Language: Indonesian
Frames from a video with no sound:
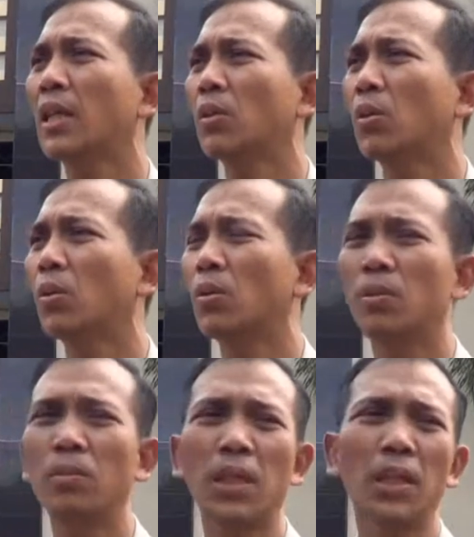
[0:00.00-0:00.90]
tato,
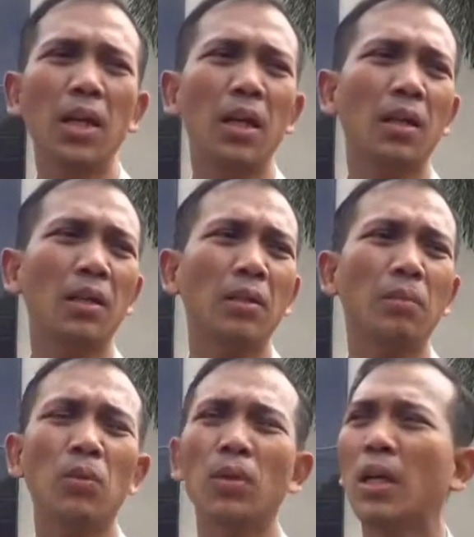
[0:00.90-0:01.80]
mereka
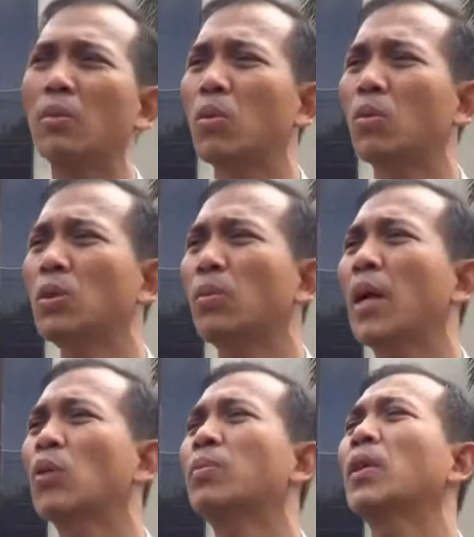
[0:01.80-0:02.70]
menggunakan modus
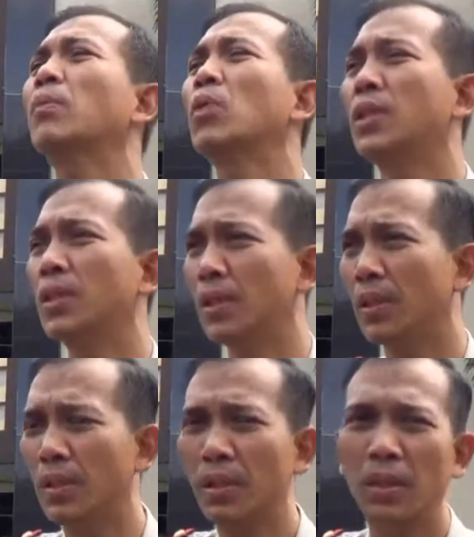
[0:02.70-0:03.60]
mengaku sebagai polisi,
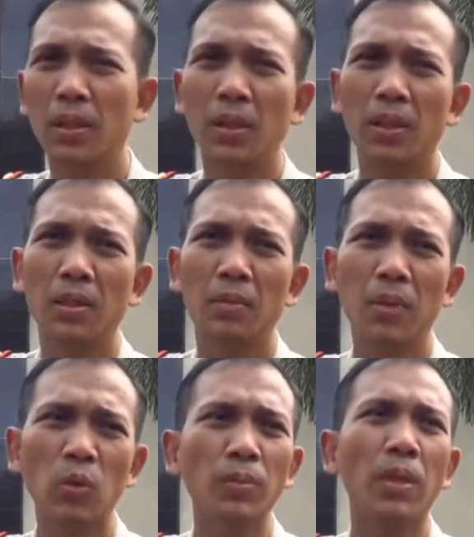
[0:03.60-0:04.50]

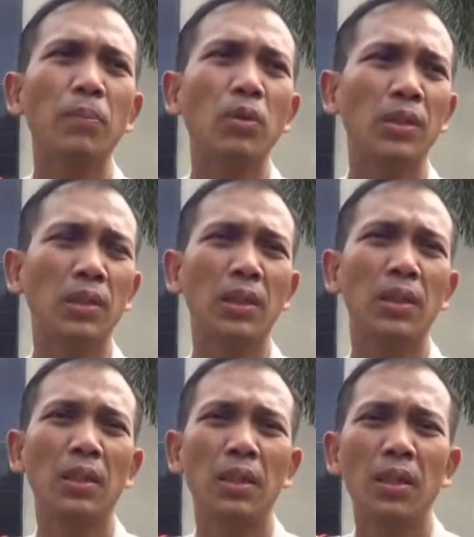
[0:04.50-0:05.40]
mengaku sebagai polisi.
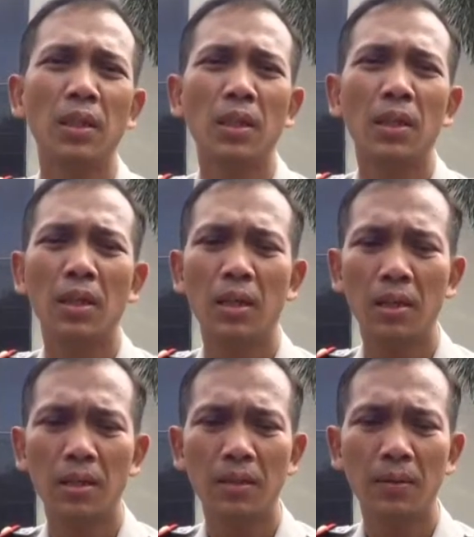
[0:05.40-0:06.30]

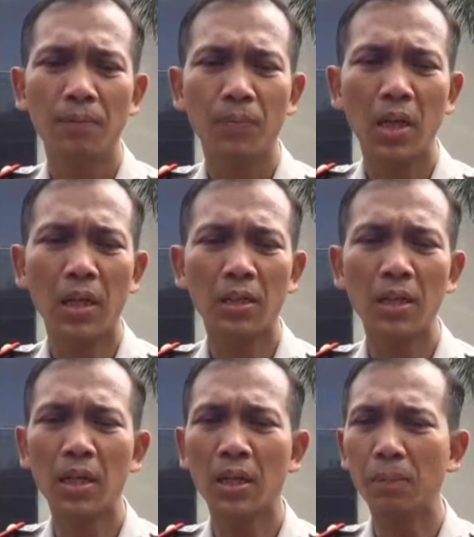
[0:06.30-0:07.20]
Uh,
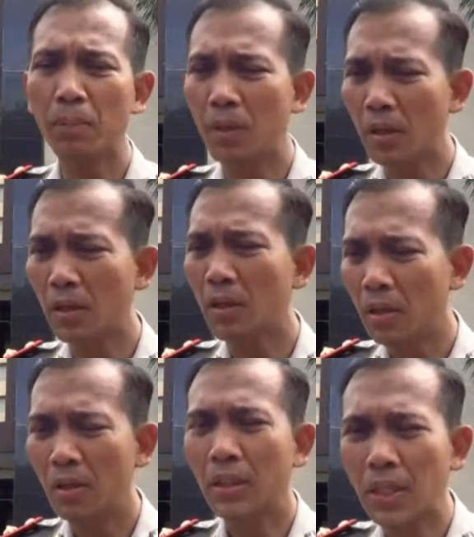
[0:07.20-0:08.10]
akhirnya
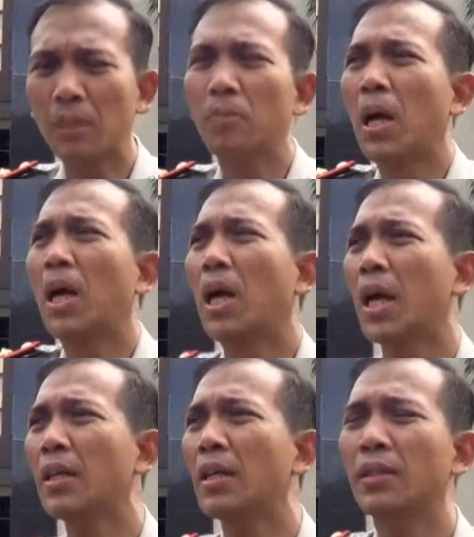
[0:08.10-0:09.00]
kita
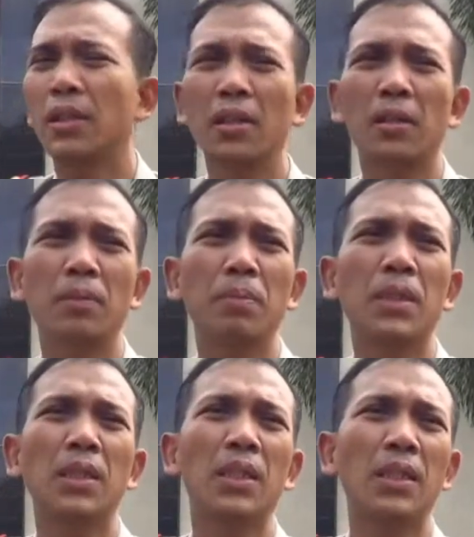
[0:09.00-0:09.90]
kembangkan hasil
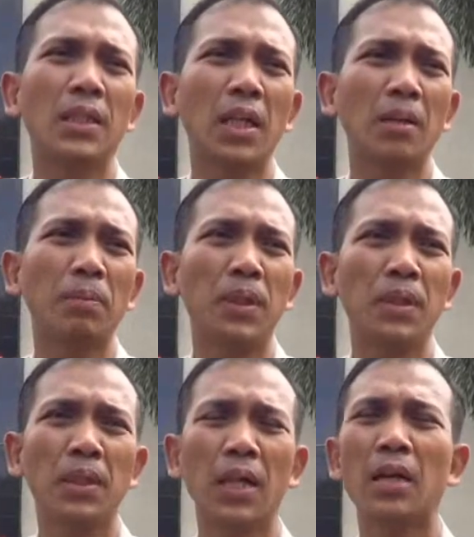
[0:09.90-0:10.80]
penyelidikan dan
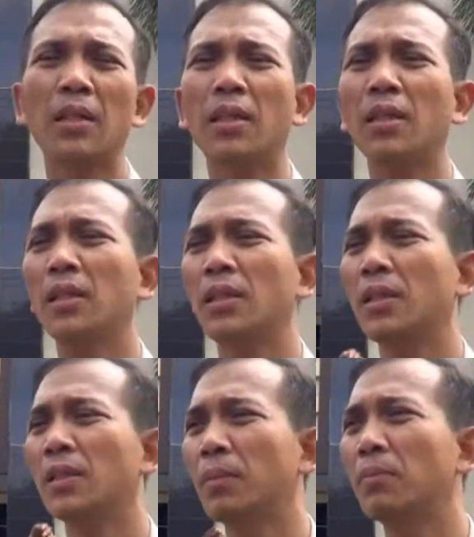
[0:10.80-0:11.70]
penyidikan dari
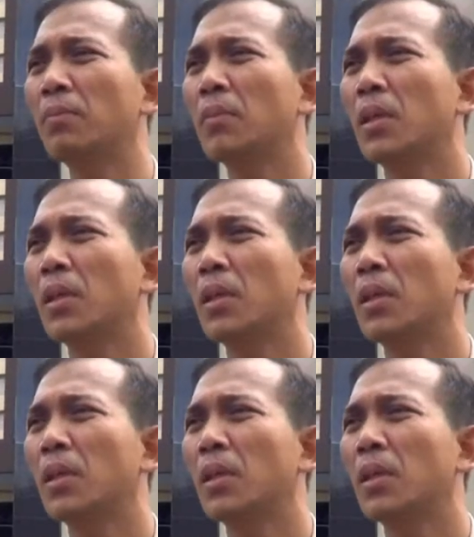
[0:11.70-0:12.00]
tim